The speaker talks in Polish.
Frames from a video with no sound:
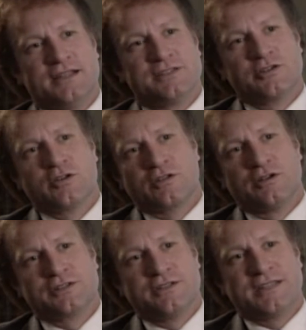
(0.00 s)
że
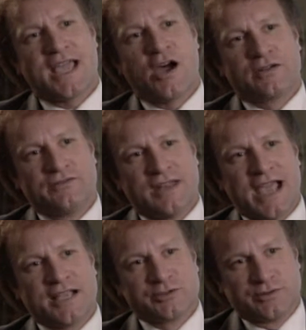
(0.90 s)
miasto to
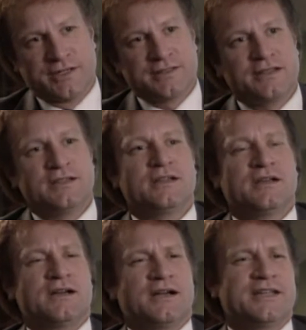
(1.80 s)
znajdowało się tak blisko
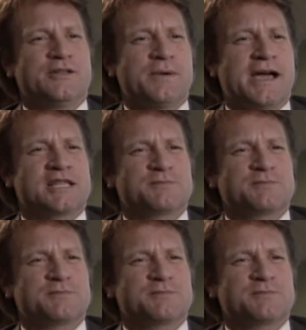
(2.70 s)
Nazaretu.